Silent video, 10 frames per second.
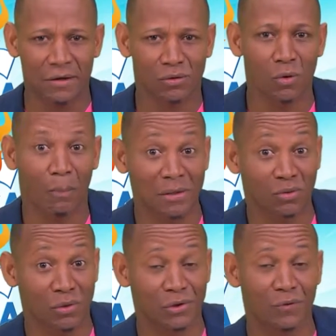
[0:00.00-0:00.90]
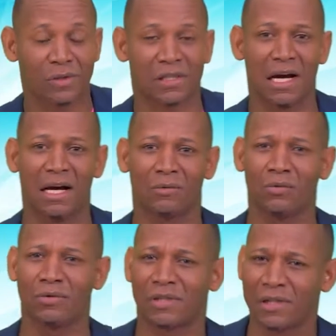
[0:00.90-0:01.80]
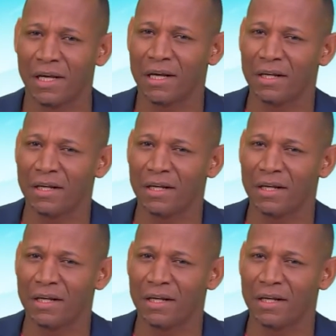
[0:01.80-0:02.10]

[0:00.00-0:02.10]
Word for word: Eu sou o pastor Silvio Santos